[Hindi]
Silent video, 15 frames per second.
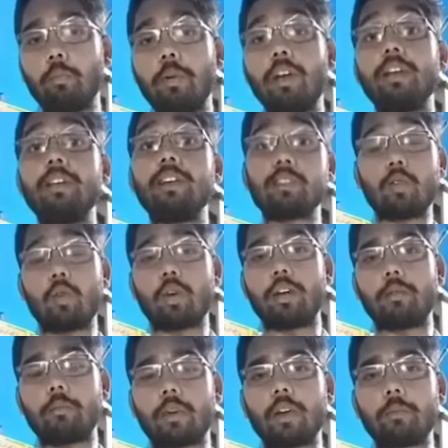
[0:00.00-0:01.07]
बिलेनर्स लोग हैं
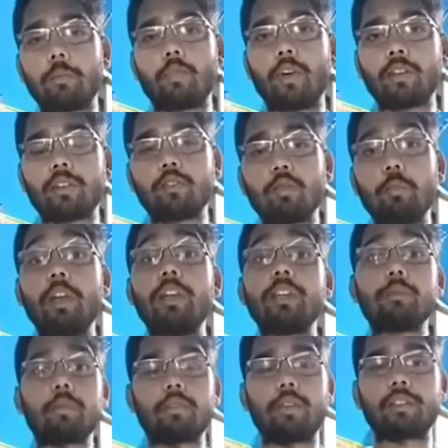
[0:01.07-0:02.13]
मतलब प्रोफेसर जो बिलेनर्स
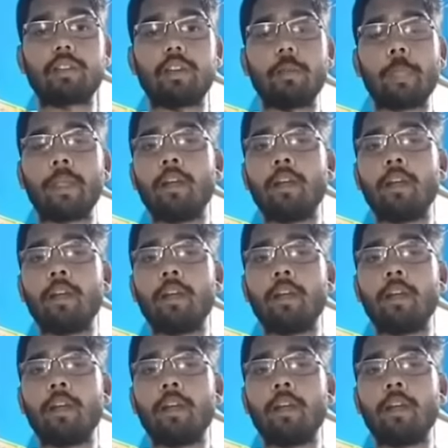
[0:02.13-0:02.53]
प्रोफेसर हैं